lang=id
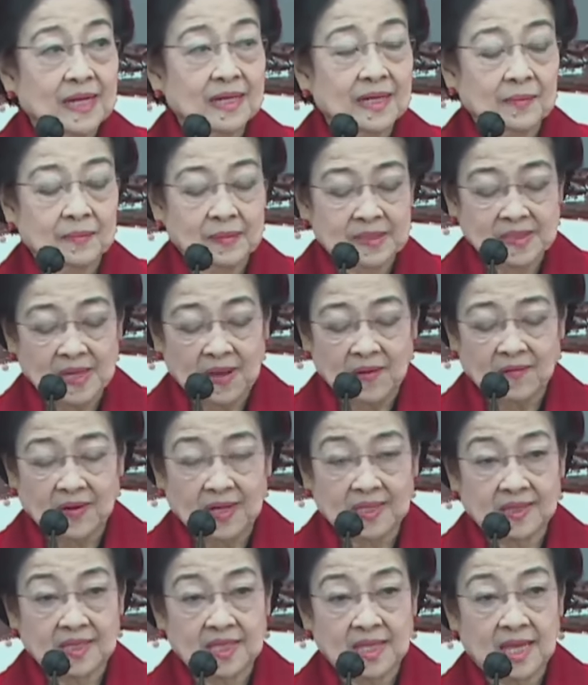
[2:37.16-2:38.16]
karena
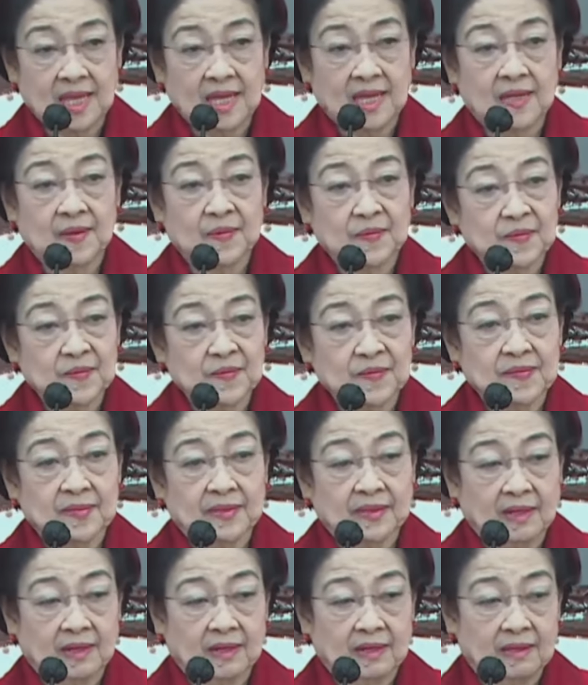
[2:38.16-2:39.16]
pesawatnya
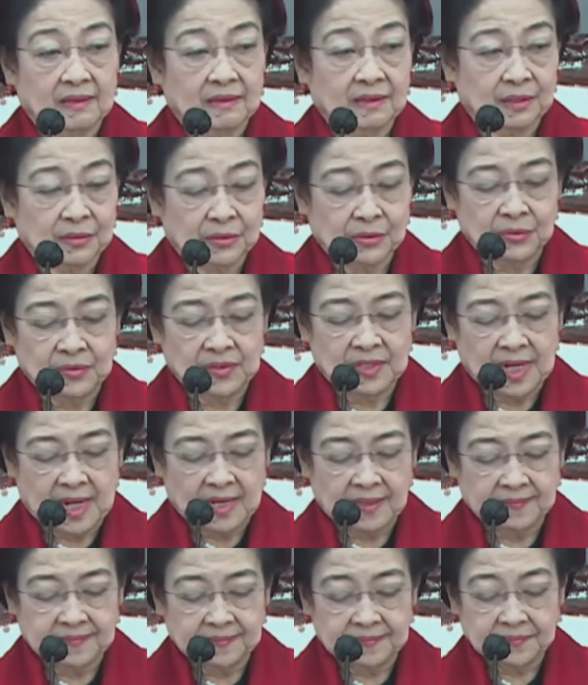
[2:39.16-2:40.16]
e,
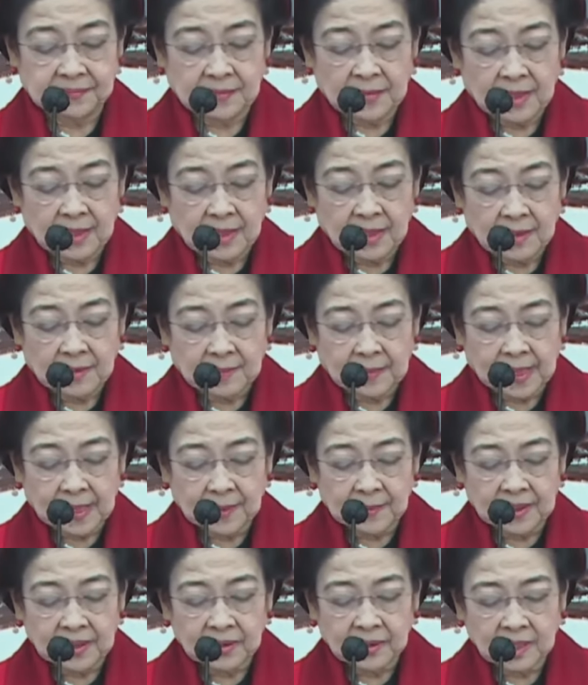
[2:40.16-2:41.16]
tertunda.
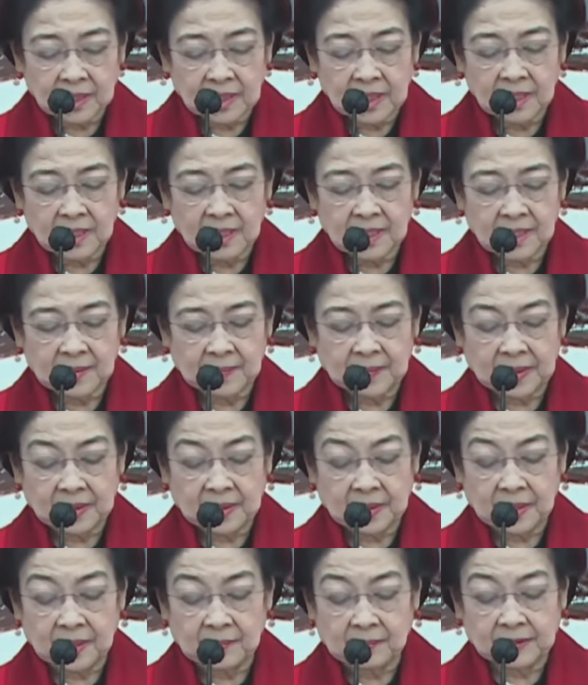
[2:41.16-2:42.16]
Para menteri dari
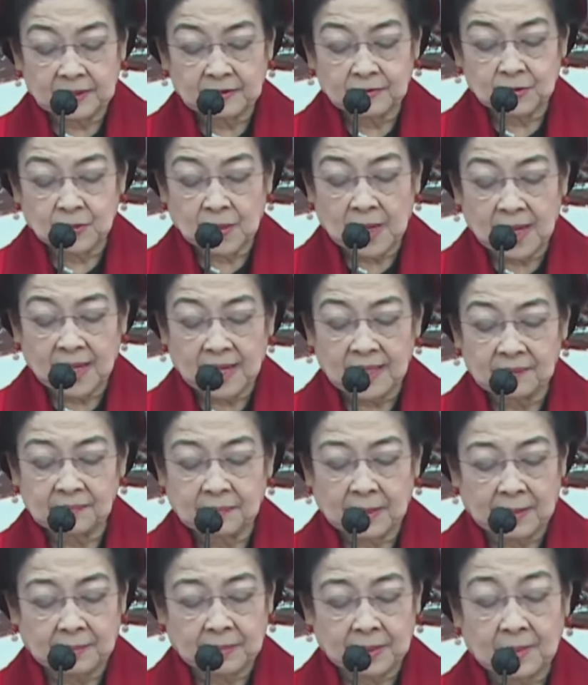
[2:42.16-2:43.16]
PDI
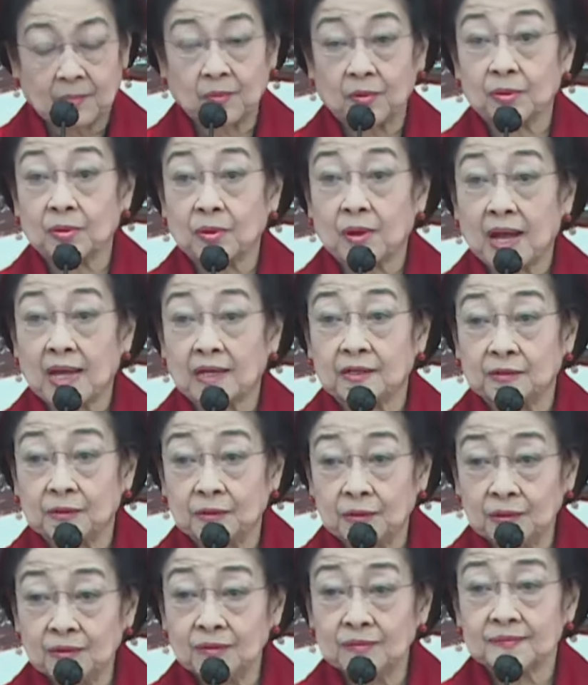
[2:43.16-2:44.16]
Perjuangan, Pak Pramono
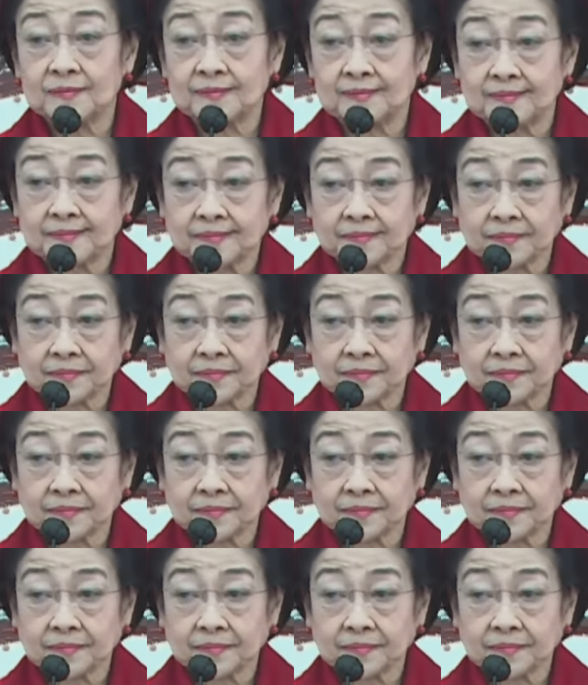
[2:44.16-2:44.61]
Anung,